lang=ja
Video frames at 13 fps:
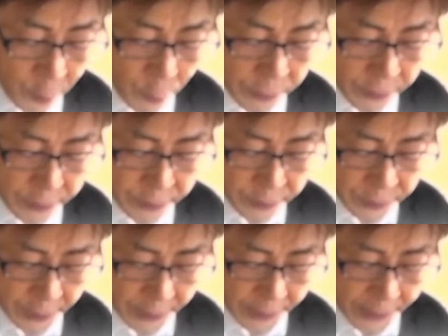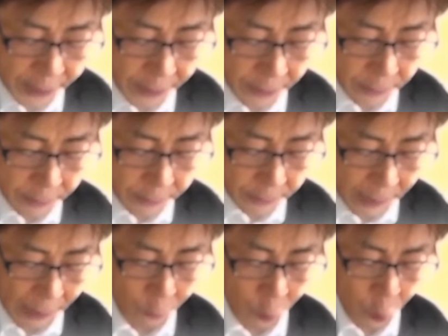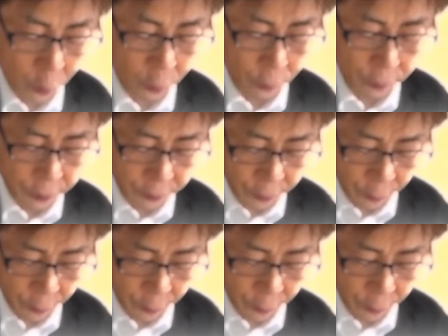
手前が重々の部長法